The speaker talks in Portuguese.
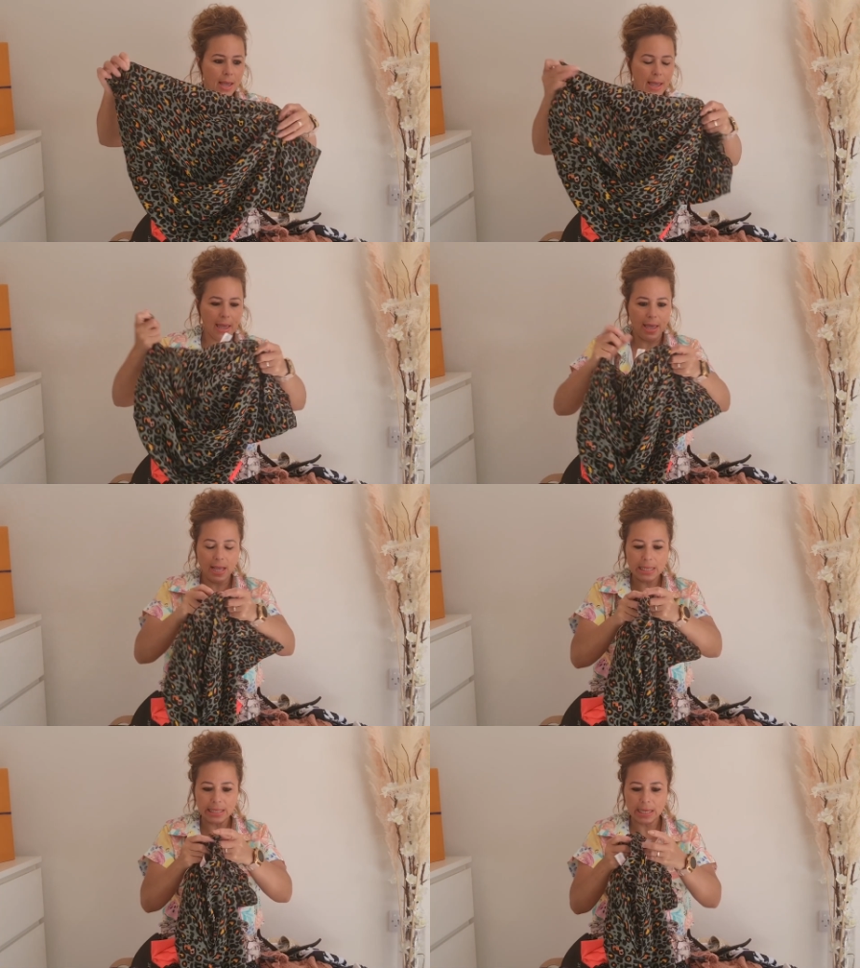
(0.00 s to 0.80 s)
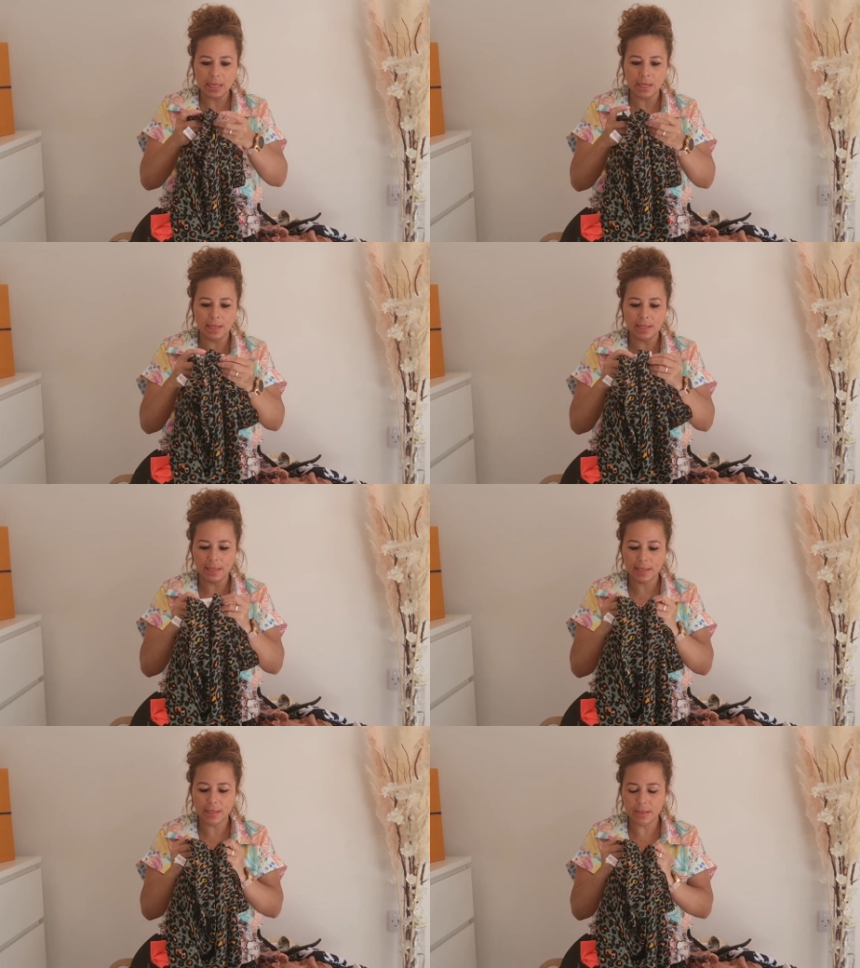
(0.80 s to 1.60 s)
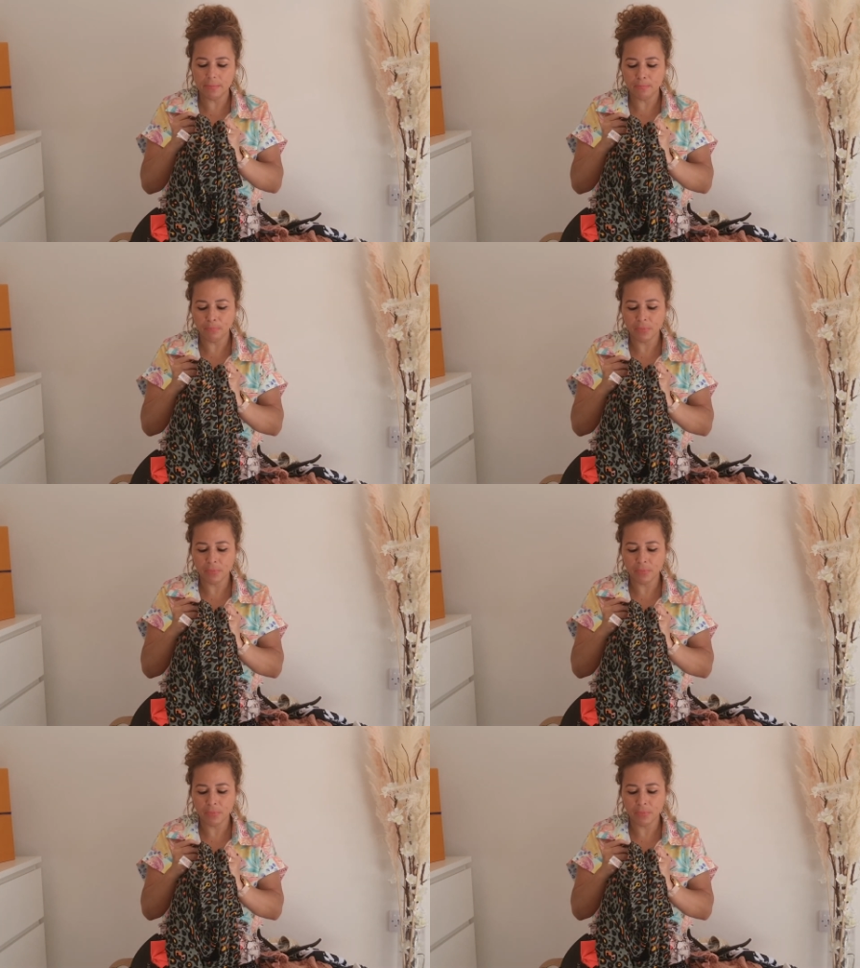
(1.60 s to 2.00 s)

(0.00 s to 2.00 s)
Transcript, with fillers: É, essa canga daqui,